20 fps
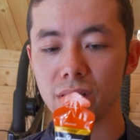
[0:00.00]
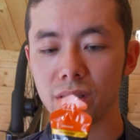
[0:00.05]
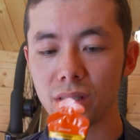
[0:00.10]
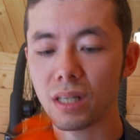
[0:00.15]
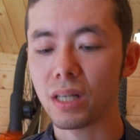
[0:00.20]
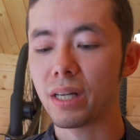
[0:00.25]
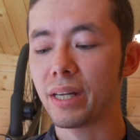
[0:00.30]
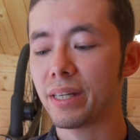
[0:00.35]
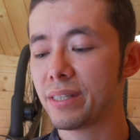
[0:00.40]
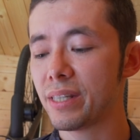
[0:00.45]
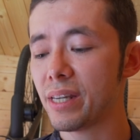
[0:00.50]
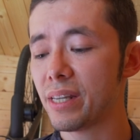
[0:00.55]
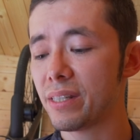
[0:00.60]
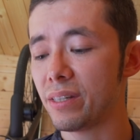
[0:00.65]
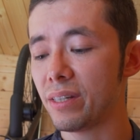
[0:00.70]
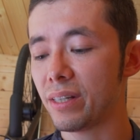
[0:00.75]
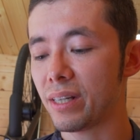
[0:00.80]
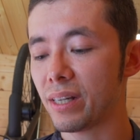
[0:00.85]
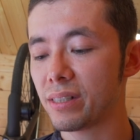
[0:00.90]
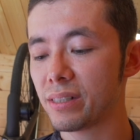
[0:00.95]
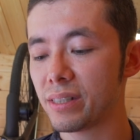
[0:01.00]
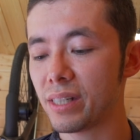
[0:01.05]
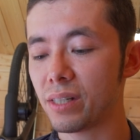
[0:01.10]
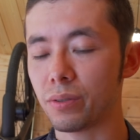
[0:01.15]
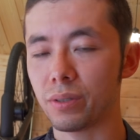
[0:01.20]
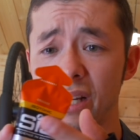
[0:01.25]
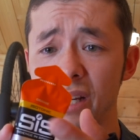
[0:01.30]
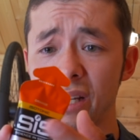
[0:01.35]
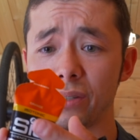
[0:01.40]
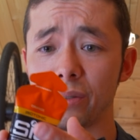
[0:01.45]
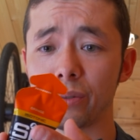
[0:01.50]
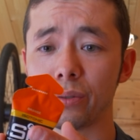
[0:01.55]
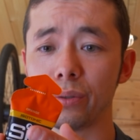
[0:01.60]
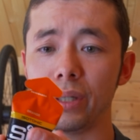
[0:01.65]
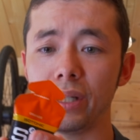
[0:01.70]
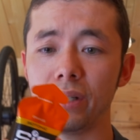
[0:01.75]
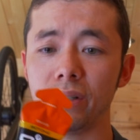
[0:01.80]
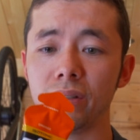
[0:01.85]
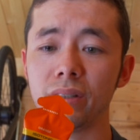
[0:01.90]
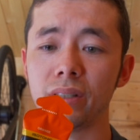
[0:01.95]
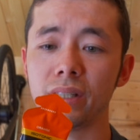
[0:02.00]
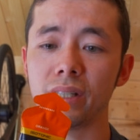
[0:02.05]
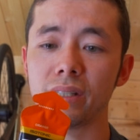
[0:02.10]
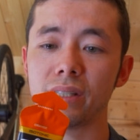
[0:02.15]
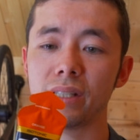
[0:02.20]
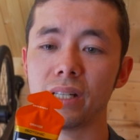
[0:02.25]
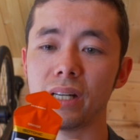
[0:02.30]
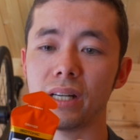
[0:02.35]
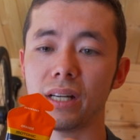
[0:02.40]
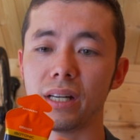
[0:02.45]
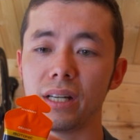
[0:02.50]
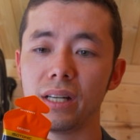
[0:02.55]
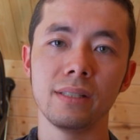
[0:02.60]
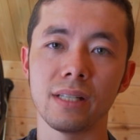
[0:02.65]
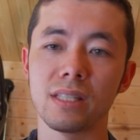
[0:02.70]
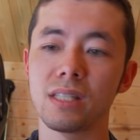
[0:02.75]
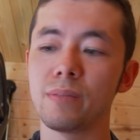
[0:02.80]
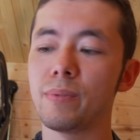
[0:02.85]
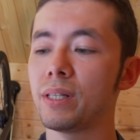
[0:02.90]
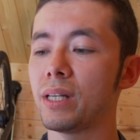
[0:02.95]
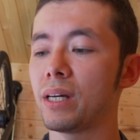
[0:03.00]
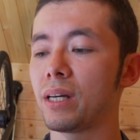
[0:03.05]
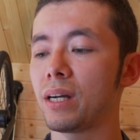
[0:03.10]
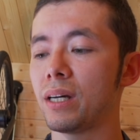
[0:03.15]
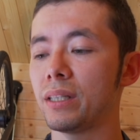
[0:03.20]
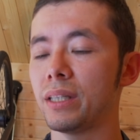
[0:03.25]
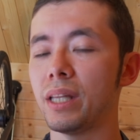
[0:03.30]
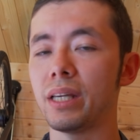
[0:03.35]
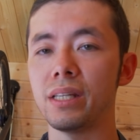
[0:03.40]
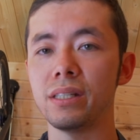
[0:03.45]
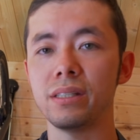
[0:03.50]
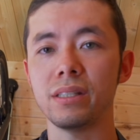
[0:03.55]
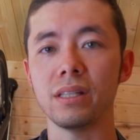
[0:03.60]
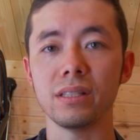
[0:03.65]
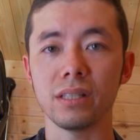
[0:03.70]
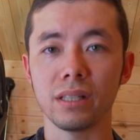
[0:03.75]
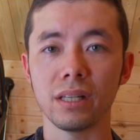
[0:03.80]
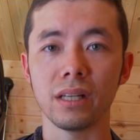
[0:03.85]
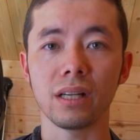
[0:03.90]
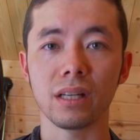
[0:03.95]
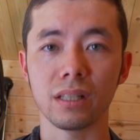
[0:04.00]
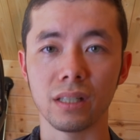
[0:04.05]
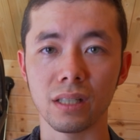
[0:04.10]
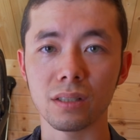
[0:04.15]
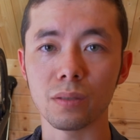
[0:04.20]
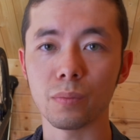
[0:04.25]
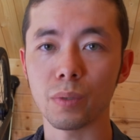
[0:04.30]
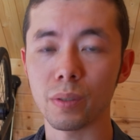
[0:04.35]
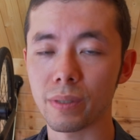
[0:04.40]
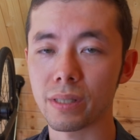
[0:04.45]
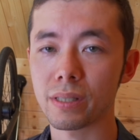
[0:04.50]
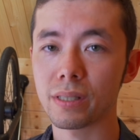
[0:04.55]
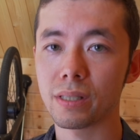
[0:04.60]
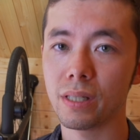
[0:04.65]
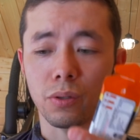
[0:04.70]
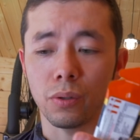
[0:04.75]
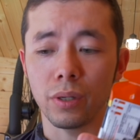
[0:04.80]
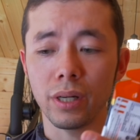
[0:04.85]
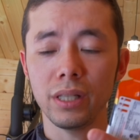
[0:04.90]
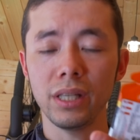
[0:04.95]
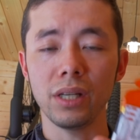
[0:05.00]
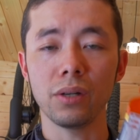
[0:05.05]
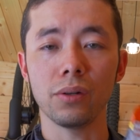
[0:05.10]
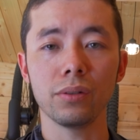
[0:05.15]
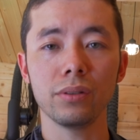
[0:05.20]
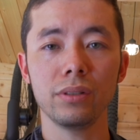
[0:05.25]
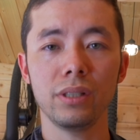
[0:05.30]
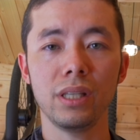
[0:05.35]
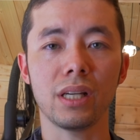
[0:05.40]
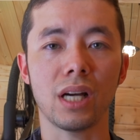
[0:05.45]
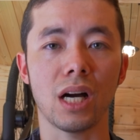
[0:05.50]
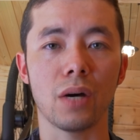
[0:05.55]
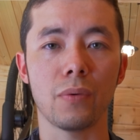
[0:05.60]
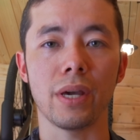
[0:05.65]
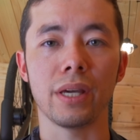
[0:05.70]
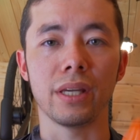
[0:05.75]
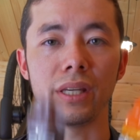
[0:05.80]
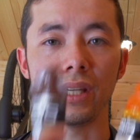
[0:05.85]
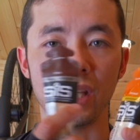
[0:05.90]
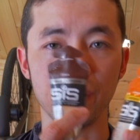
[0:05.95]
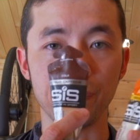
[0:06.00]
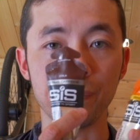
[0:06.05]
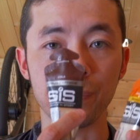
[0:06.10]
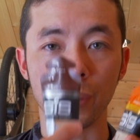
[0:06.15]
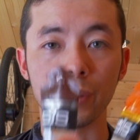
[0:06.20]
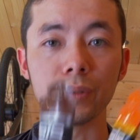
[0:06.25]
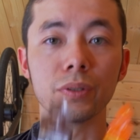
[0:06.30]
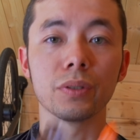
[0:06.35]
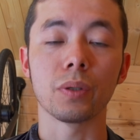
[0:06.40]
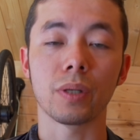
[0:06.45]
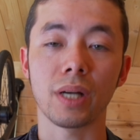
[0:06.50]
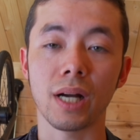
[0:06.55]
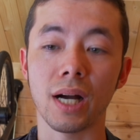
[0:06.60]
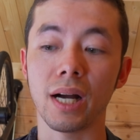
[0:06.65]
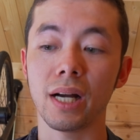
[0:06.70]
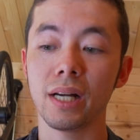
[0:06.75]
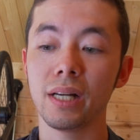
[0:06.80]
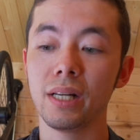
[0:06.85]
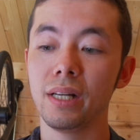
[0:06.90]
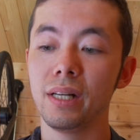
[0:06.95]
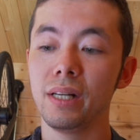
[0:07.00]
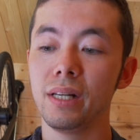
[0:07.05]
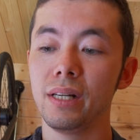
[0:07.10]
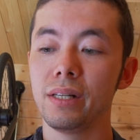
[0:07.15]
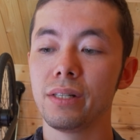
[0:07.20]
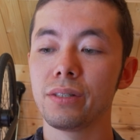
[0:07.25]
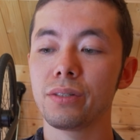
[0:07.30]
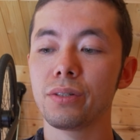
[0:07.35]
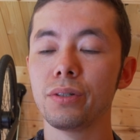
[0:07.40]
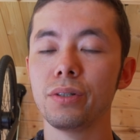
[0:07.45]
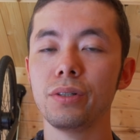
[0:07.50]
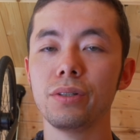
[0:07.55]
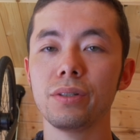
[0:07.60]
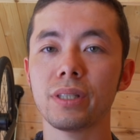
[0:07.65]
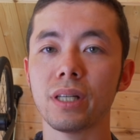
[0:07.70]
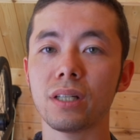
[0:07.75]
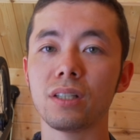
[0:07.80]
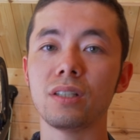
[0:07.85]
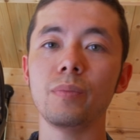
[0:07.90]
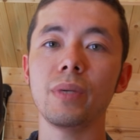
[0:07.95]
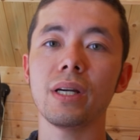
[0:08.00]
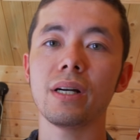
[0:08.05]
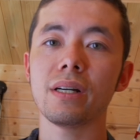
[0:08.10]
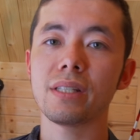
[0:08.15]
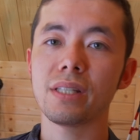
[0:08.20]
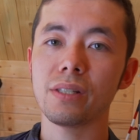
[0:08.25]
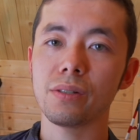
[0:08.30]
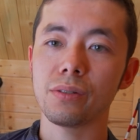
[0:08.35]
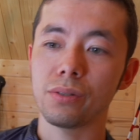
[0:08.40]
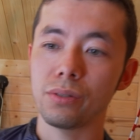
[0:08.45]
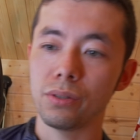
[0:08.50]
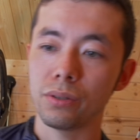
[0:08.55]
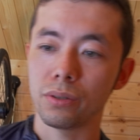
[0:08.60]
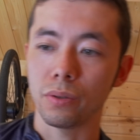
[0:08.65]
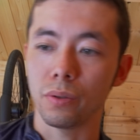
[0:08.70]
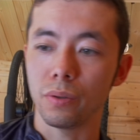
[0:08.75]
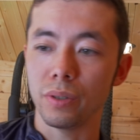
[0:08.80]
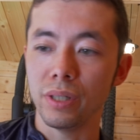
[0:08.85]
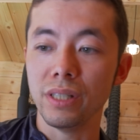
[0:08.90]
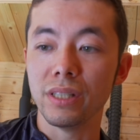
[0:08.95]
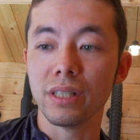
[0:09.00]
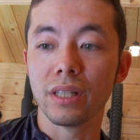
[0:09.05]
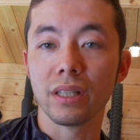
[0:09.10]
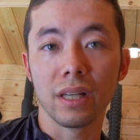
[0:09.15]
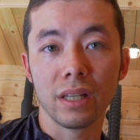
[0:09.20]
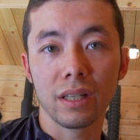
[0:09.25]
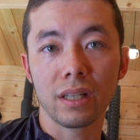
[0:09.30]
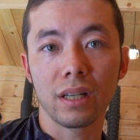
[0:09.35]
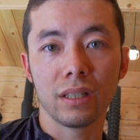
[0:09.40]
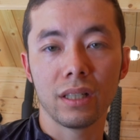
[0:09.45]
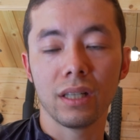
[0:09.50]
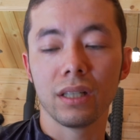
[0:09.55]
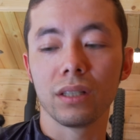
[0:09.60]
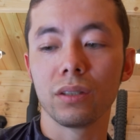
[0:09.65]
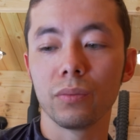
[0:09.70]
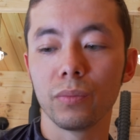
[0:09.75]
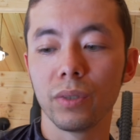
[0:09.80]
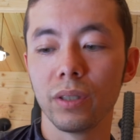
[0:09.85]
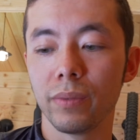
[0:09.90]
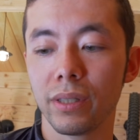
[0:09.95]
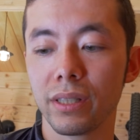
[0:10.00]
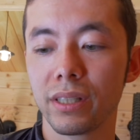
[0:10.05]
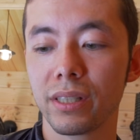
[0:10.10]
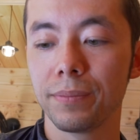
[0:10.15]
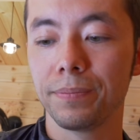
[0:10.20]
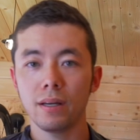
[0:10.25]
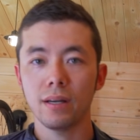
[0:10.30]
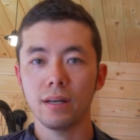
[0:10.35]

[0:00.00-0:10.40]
だからアイスアイスに関してはこのアイソトニックってやつが夏場なんかは適してんじゃないかなと思います。これ2本にカフェイン1本とか、そういった組み合わせをするといいんじゃないかなと思います。